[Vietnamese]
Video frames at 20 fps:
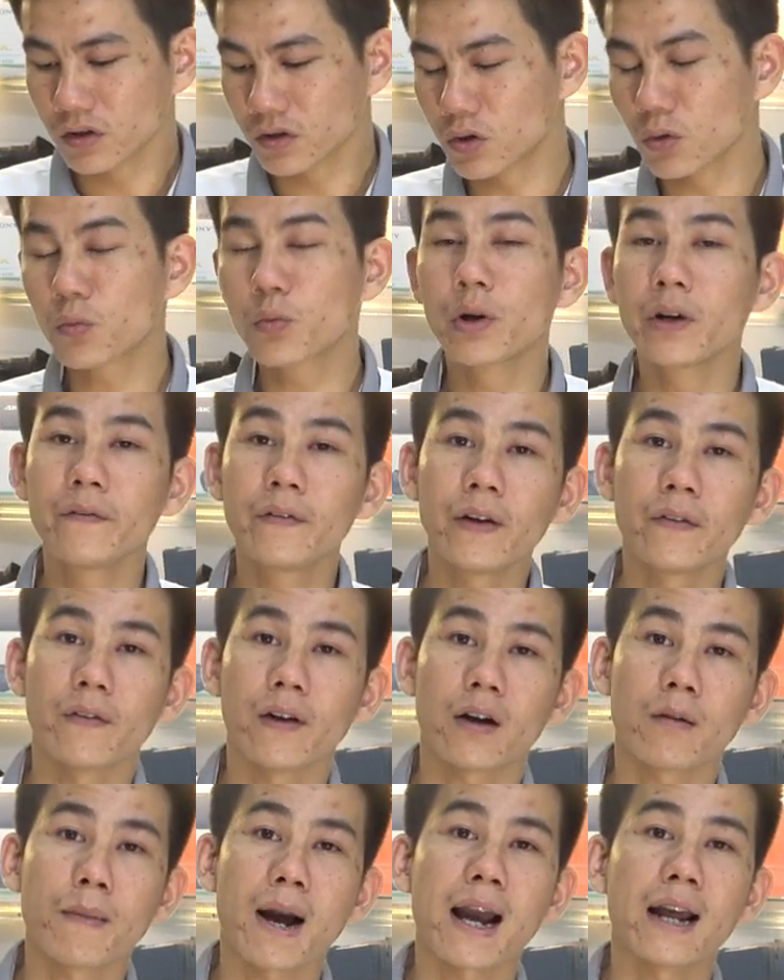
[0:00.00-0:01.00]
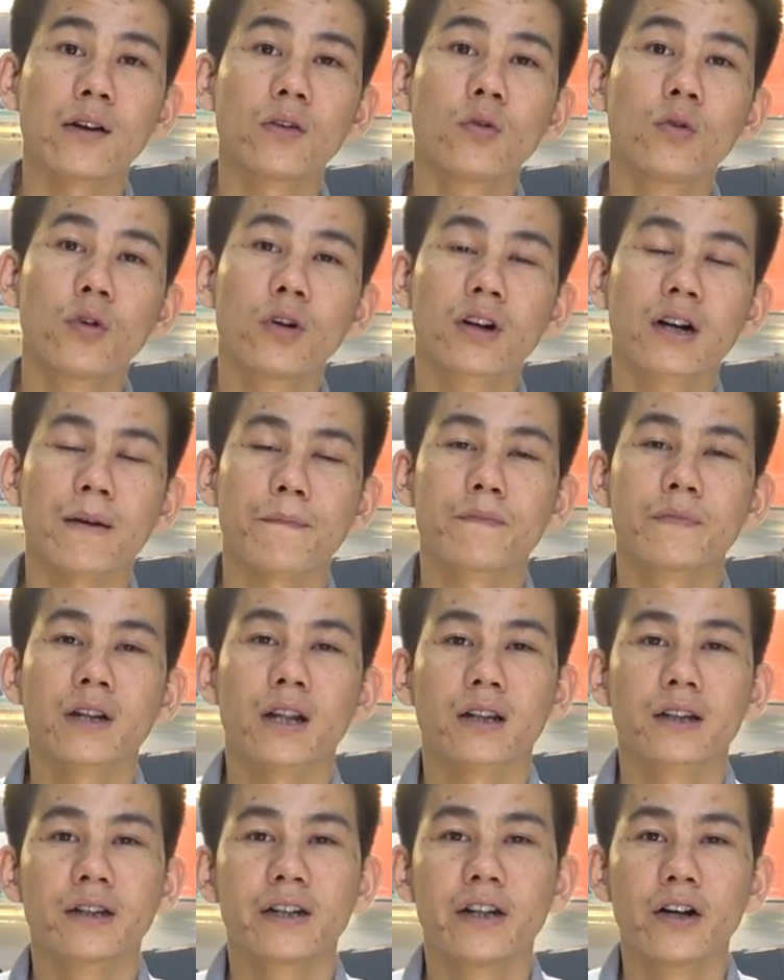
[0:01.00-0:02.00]
Chúc quý vị và các bạn luôn luôn gặp
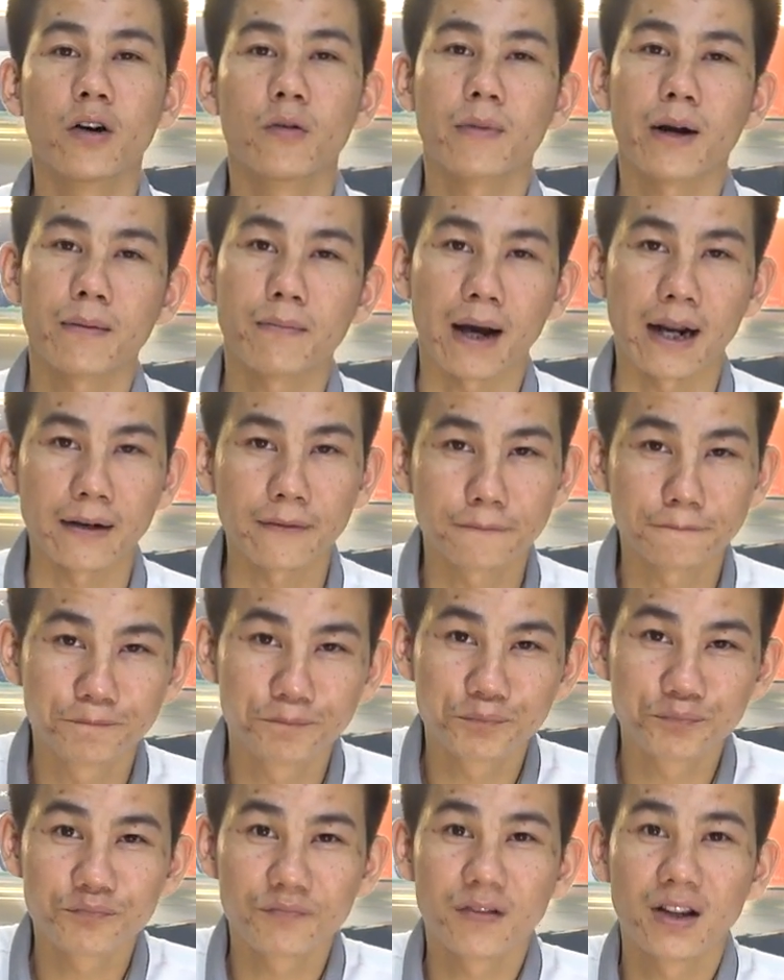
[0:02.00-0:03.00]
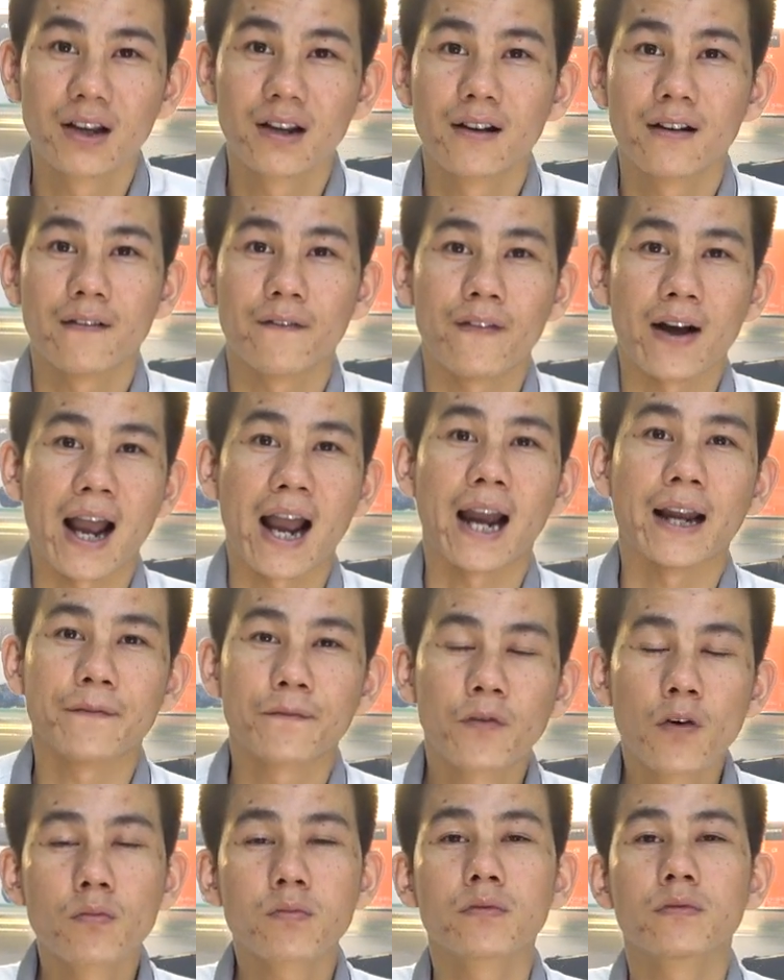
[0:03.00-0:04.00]
thật nhiều may mắn và hạnh
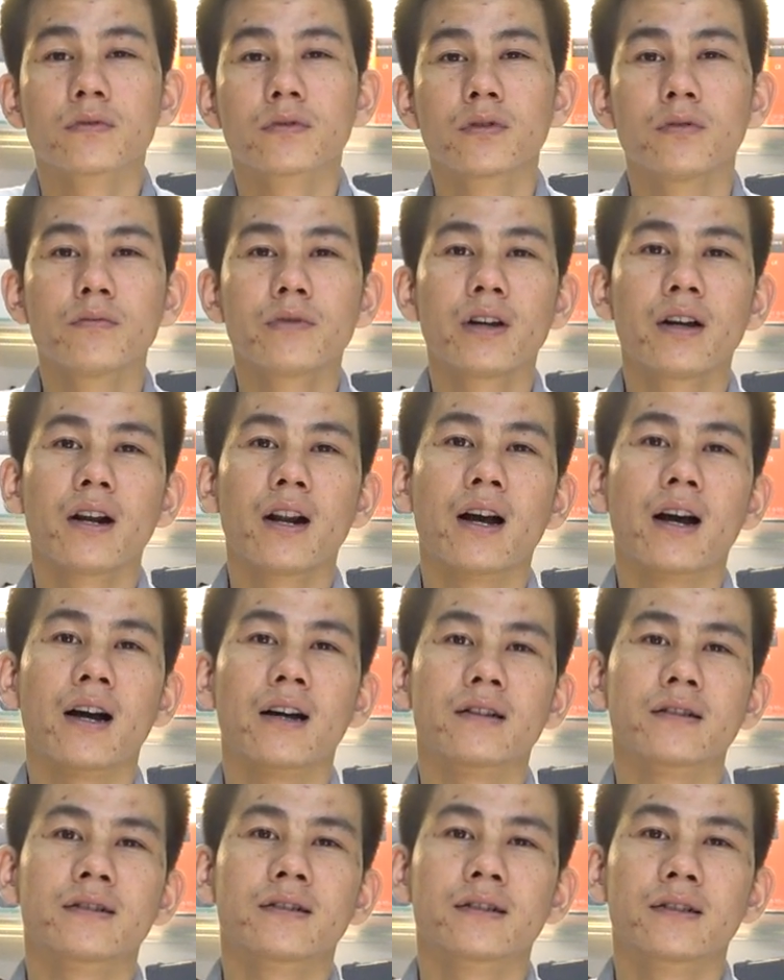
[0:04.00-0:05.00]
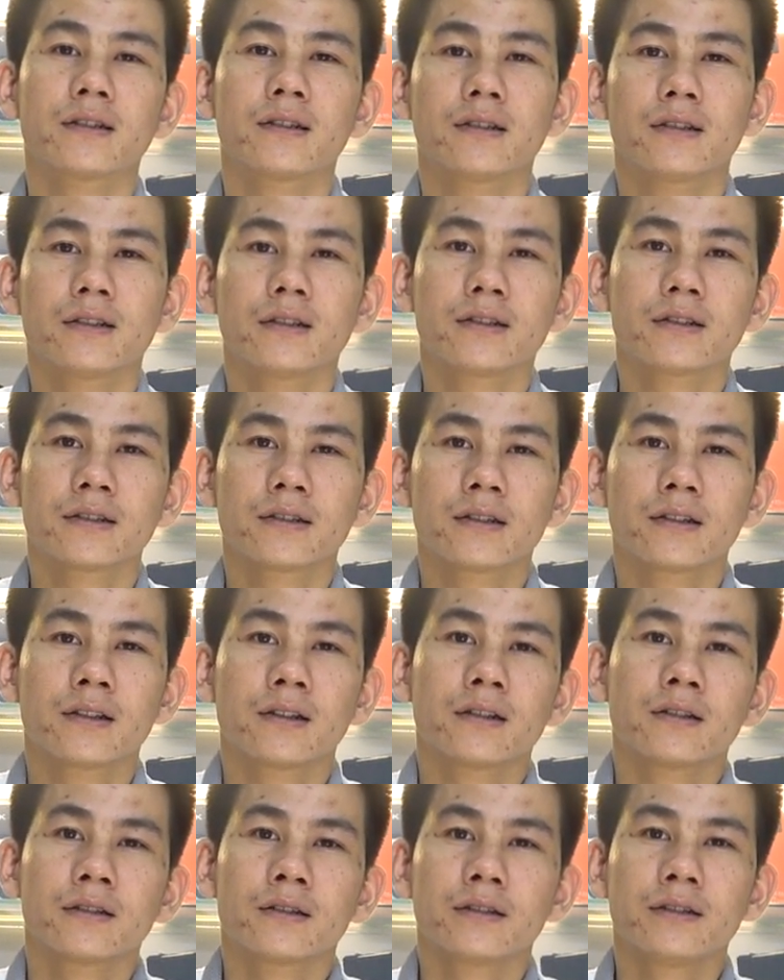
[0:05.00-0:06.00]
phúc, cũng như là
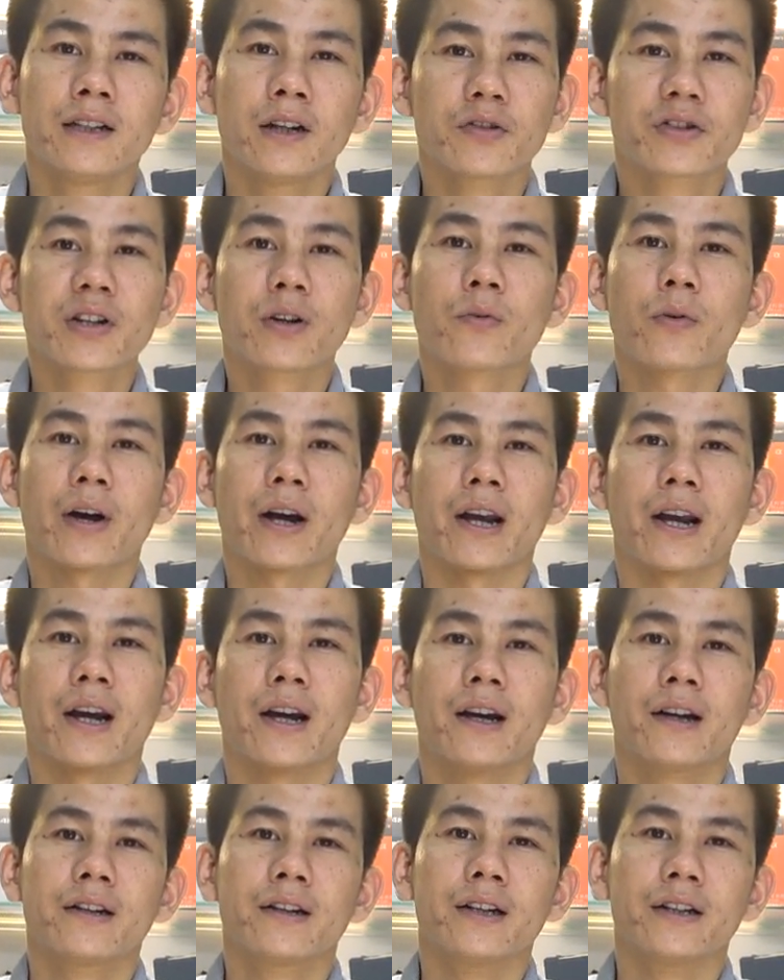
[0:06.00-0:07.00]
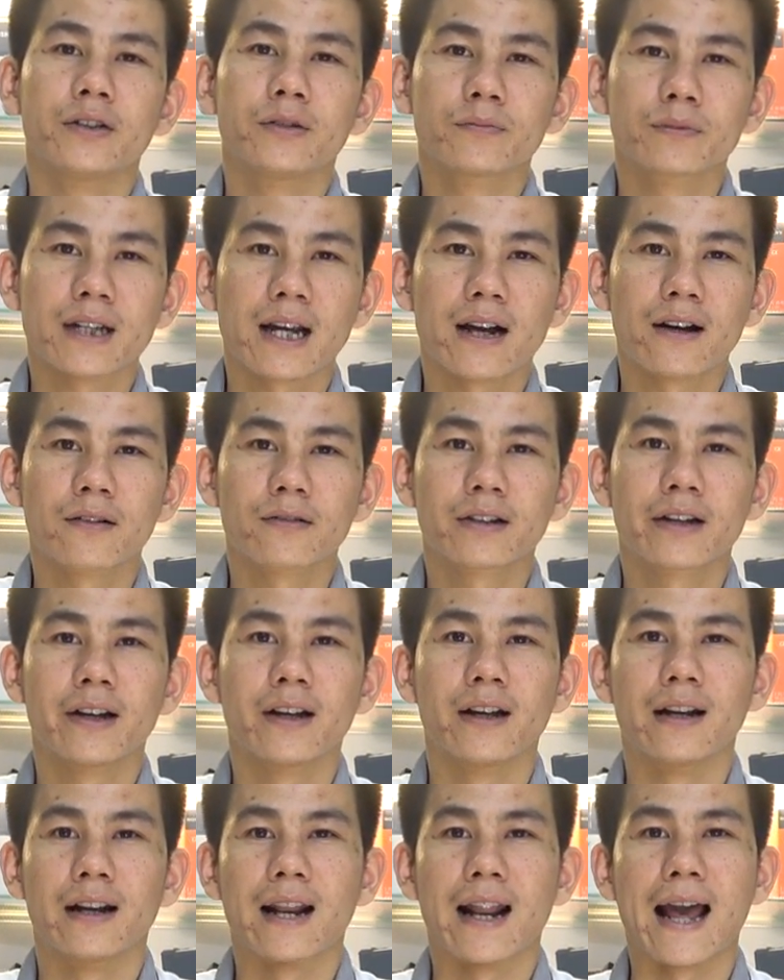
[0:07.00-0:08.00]
nhiều sức khỏe để chúng ta có
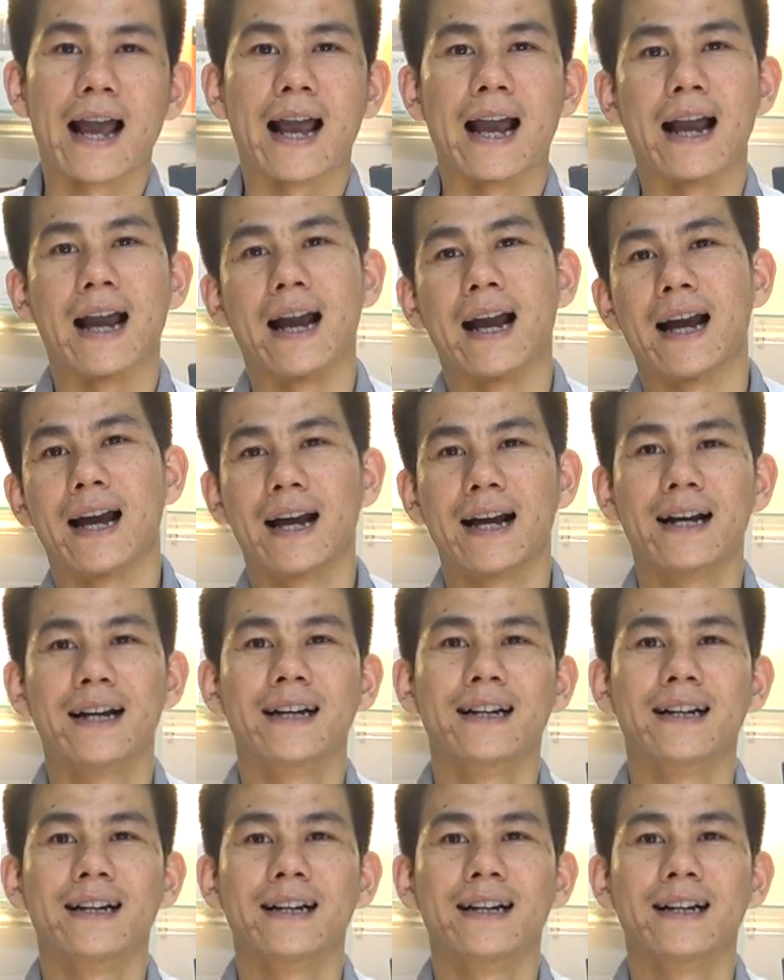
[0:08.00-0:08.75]
thể là